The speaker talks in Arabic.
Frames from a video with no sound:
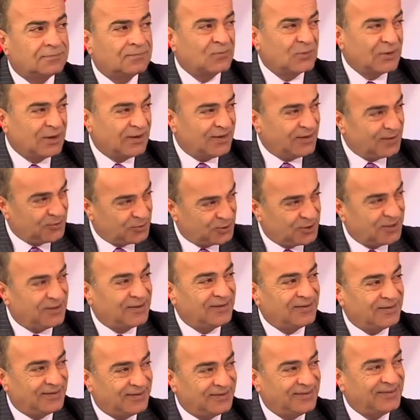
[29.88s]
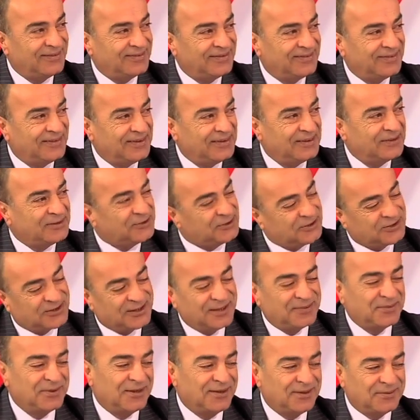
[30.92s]
بك دكتور أحمد وسهلا. شرفتنا
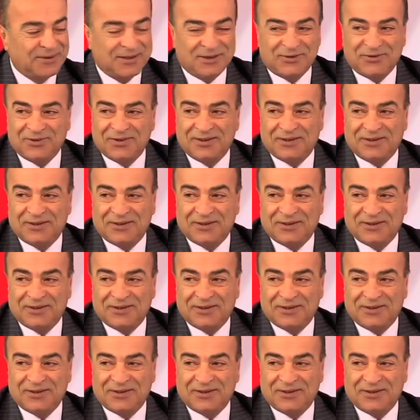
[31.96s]
تسلم يا